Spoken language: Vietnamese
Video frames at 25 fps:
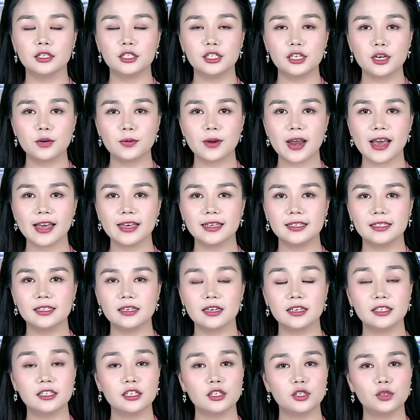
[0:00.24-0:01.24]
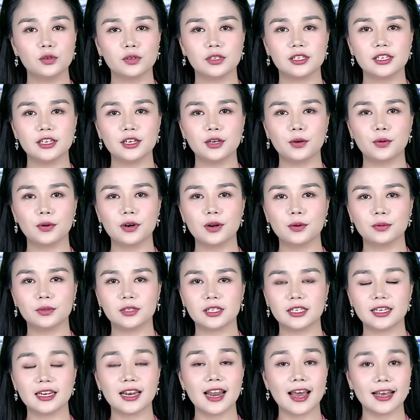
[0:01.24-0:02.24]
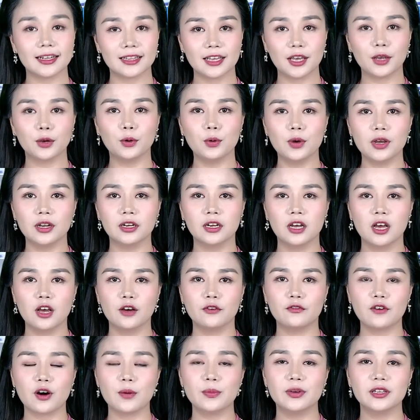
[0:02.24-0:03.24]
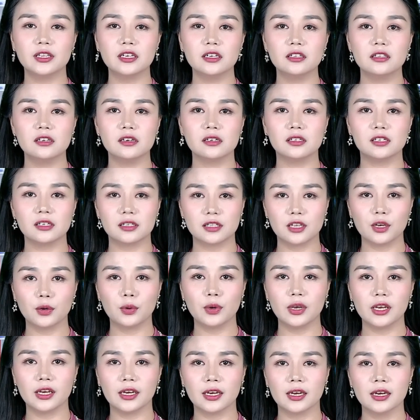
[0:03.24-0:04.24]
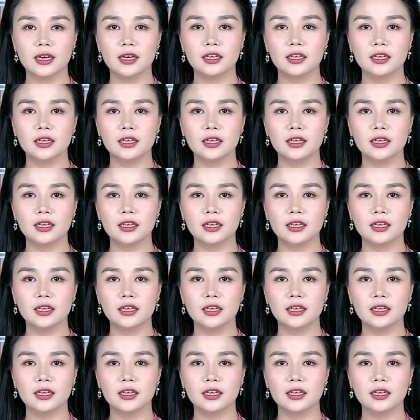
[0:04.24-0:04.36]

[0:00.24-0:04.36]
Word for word: Chiều nay, dưới sự chủ trì của đồng chí Lại Thế Nguyên, Phó Bí thư Thường trực tỉnh ủy,